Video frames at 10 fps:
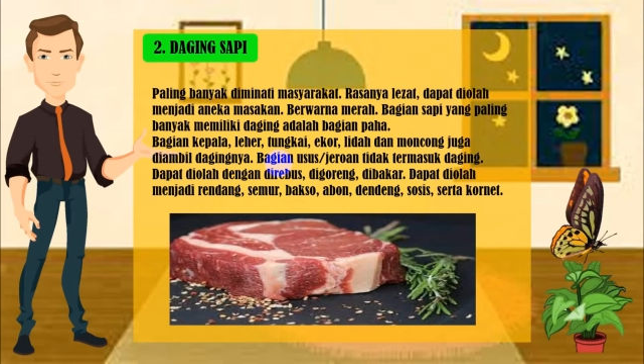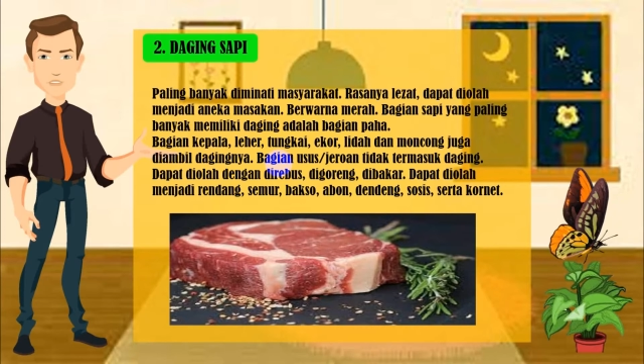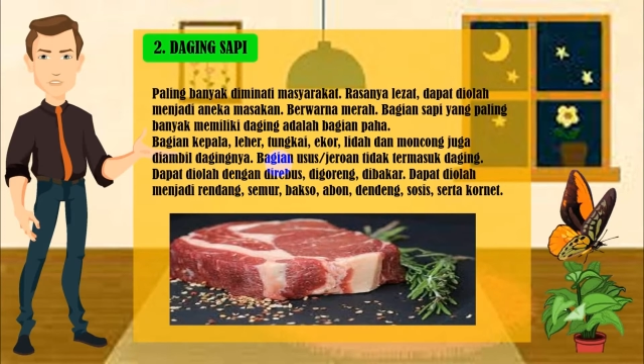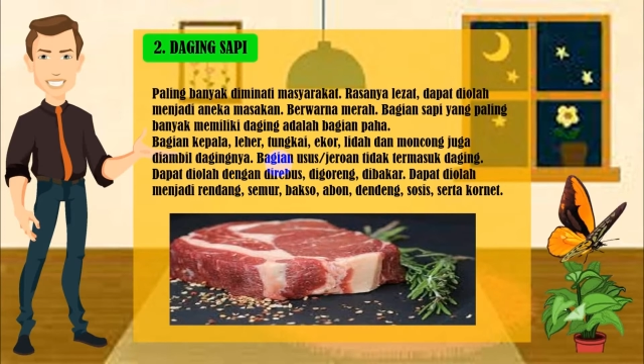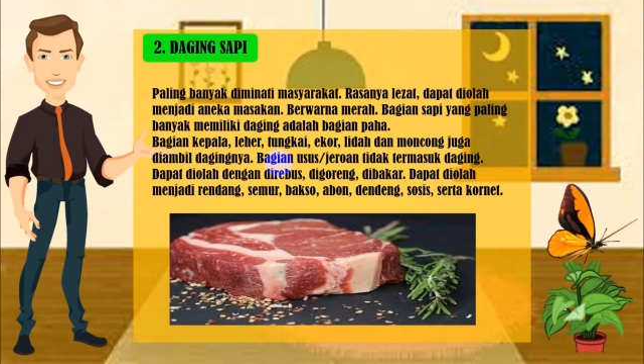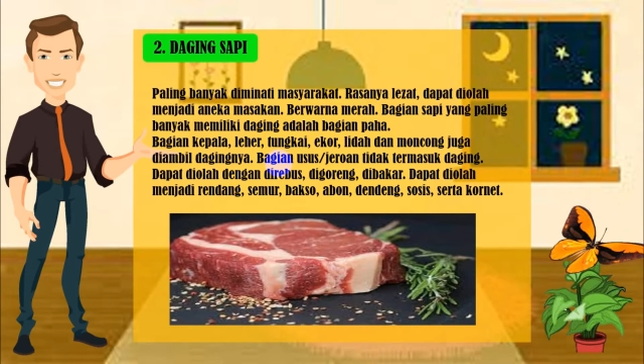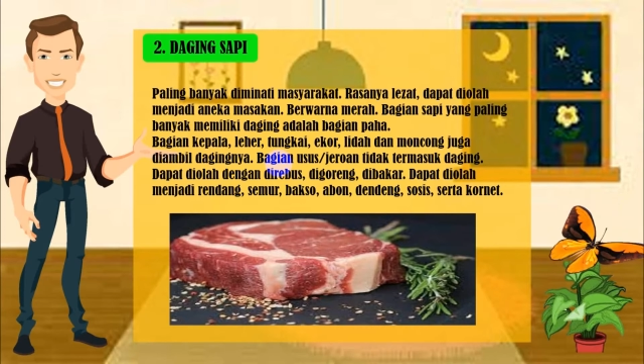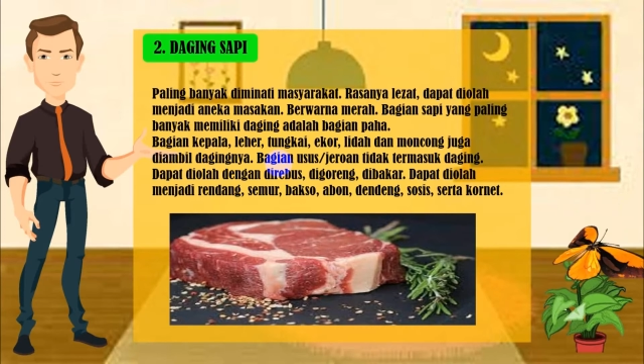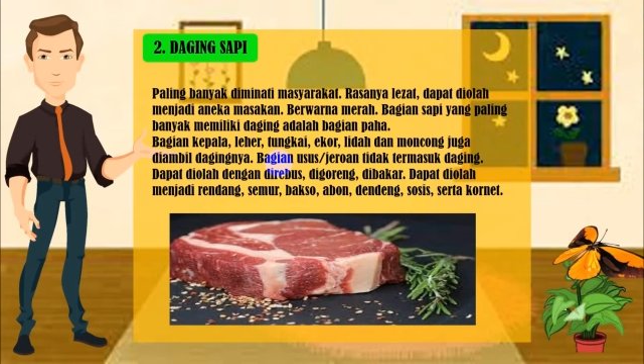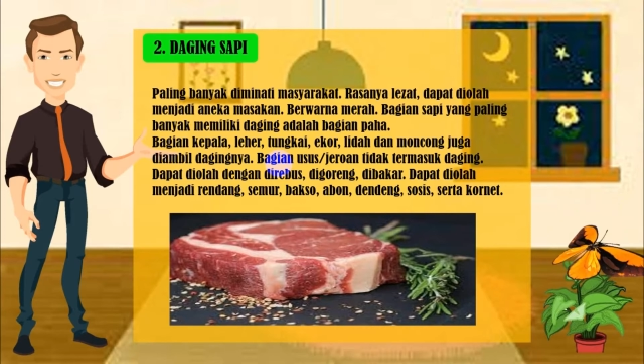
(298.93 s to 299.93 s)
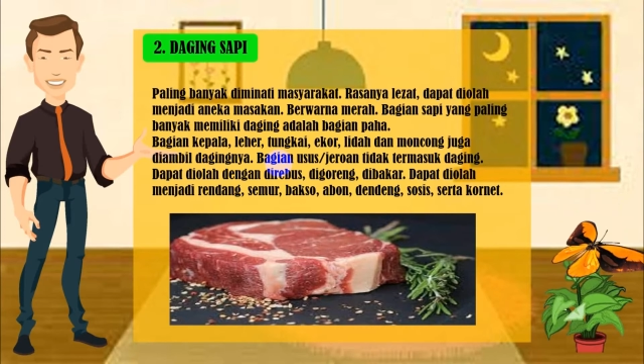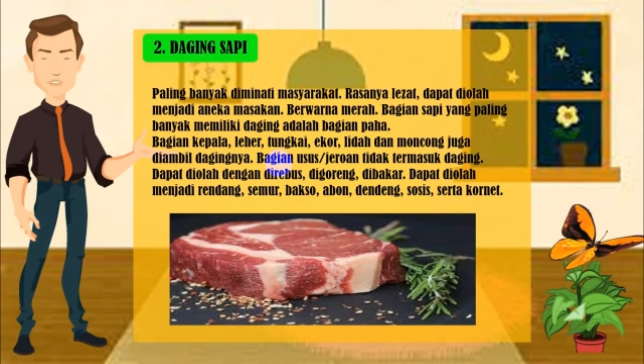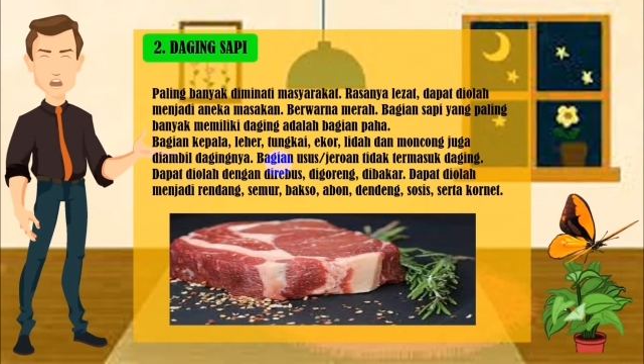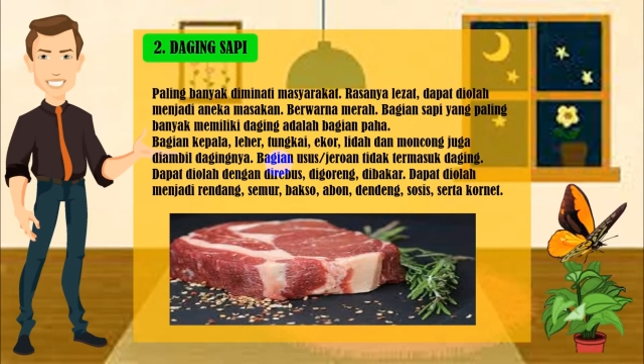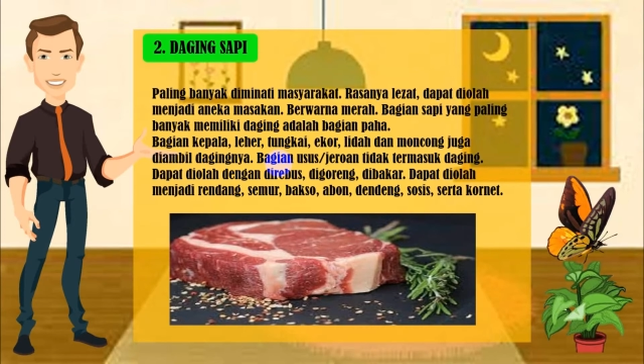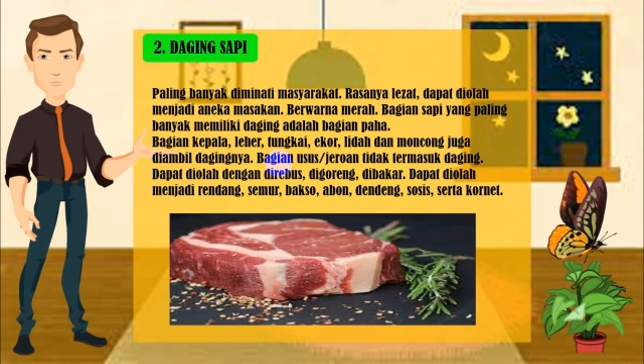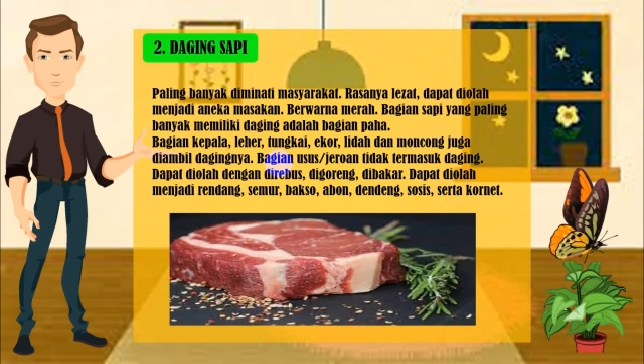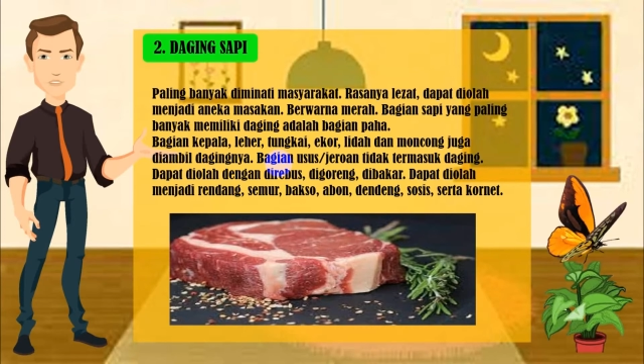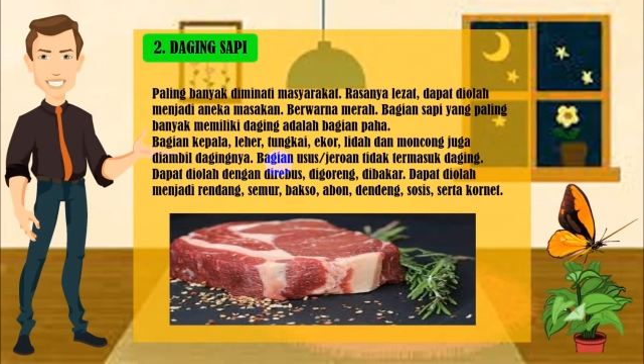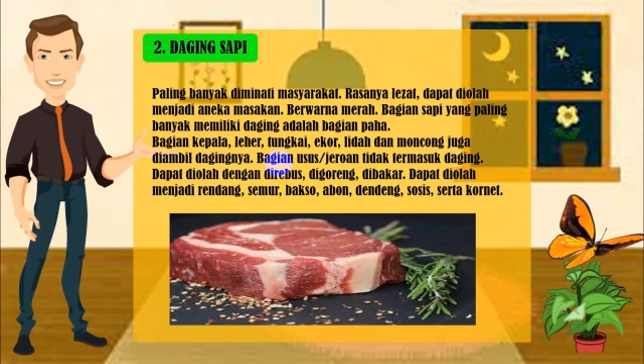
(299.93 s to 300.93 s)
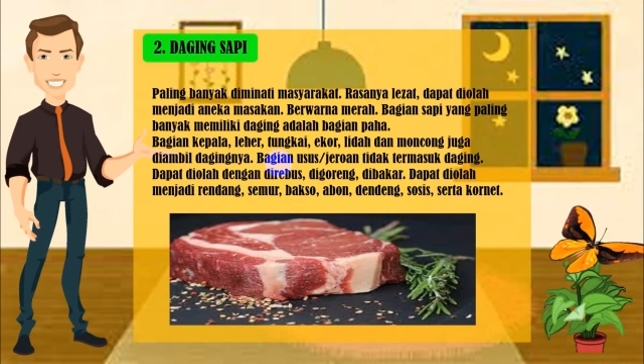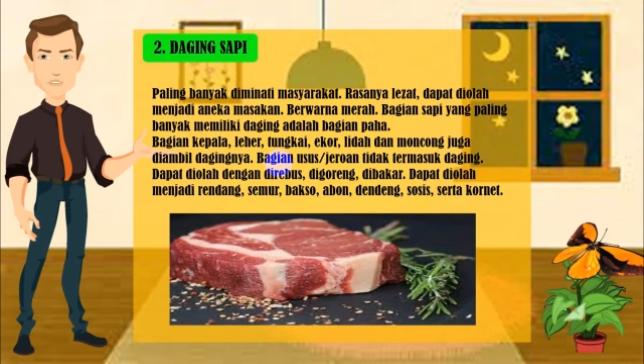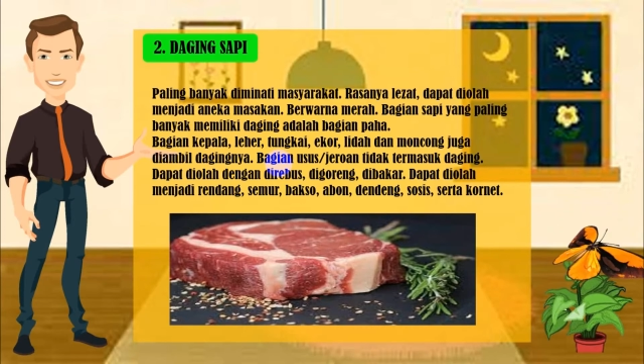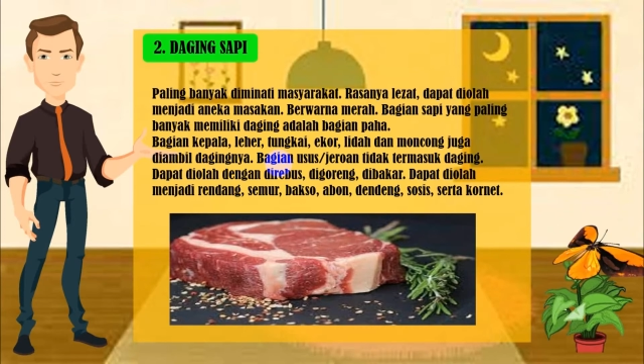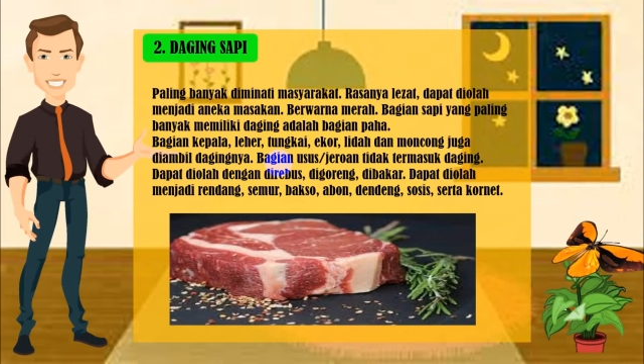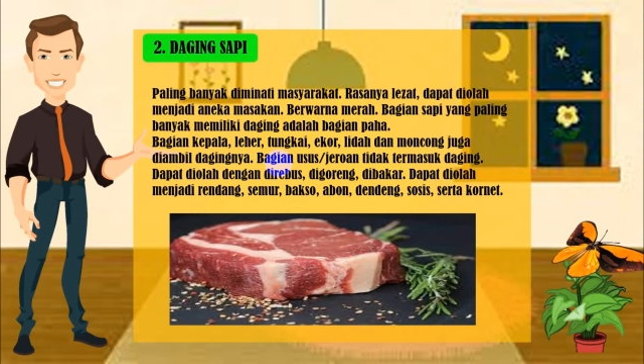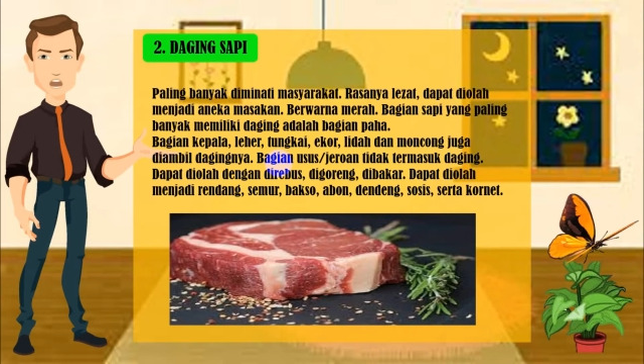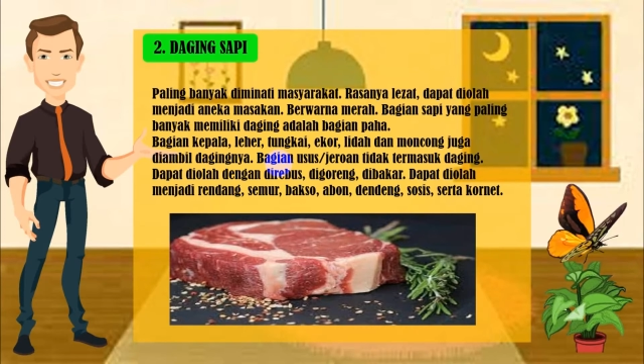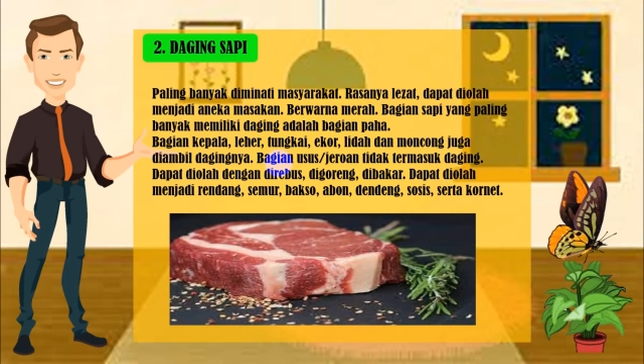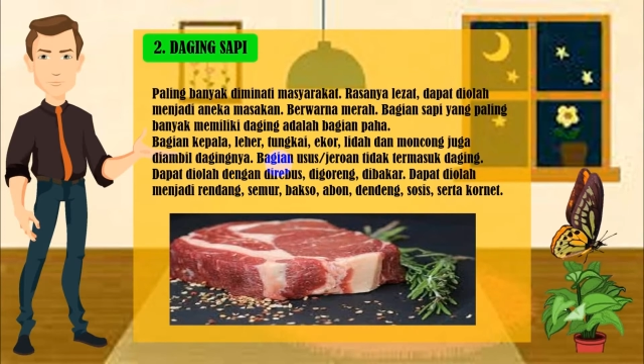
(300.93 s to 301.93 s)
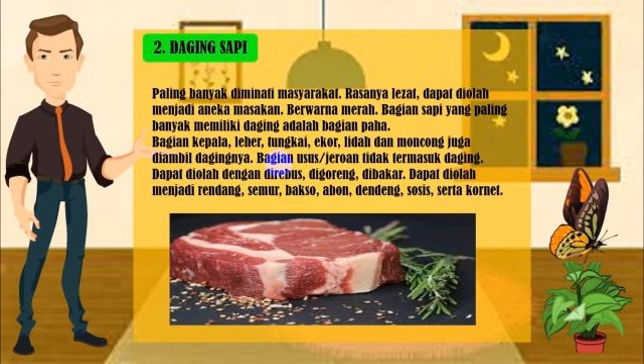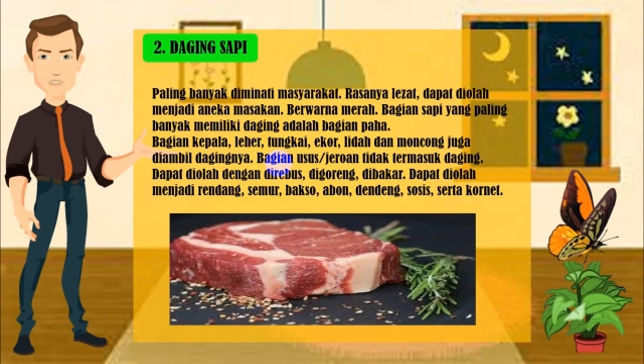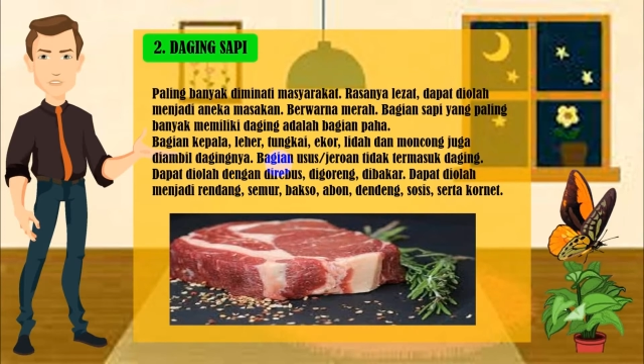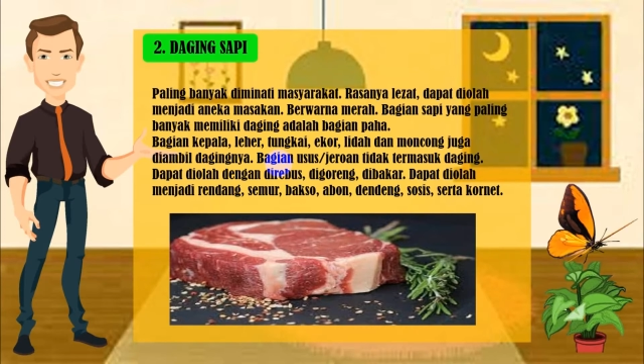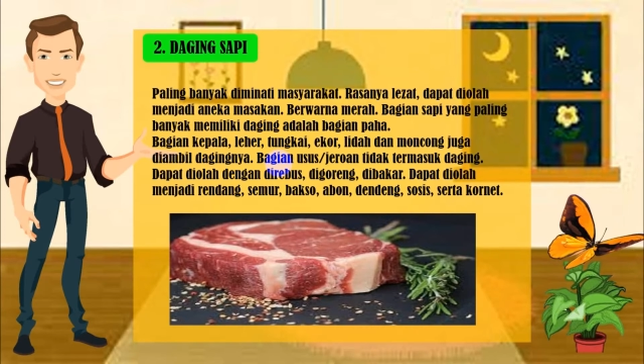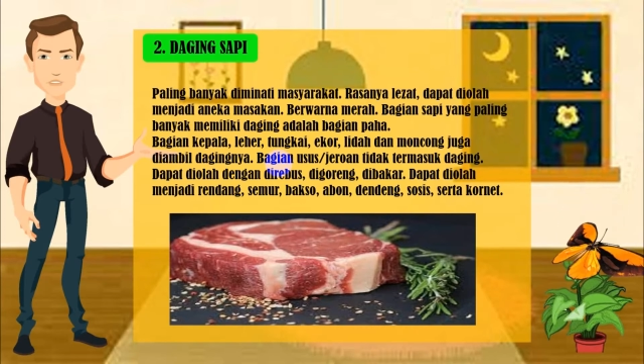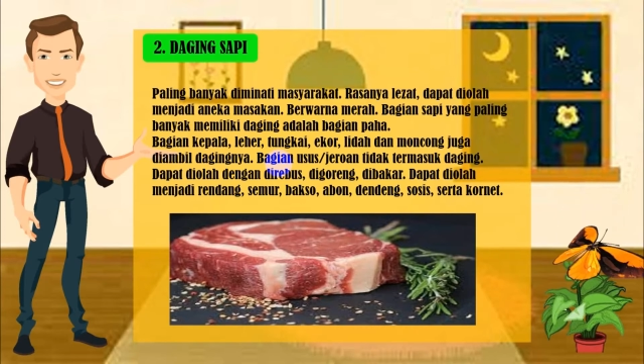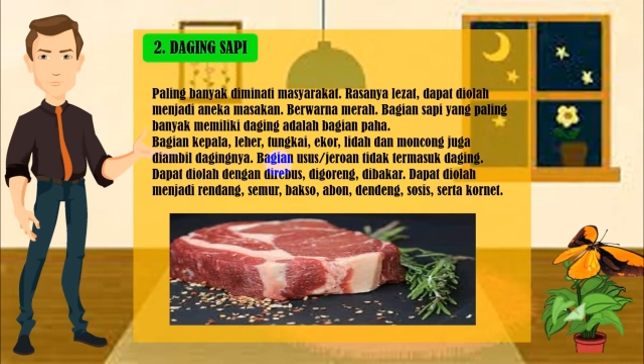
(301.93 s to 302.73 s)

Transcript: sudah populer ya dengan daging sapi ini.